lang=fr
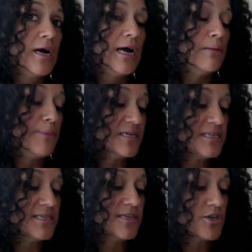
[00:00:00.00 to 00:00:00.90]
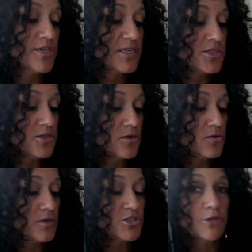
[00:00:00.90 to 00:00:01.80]
elle pense à cette
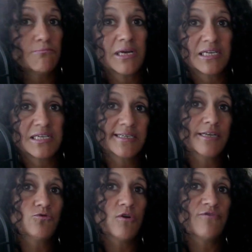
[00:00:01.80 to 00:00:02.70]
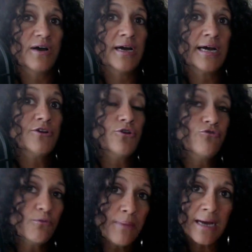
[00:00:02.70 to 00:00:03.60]
connexion, elle se demande qu'est-ce qu'elle doit faire, elle ne
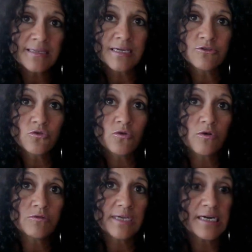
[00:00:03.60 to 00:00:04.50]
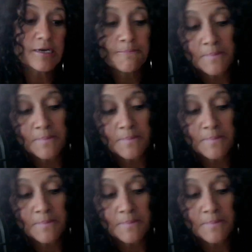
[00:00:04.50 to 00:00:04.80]
veut pas attendre trop longtemps,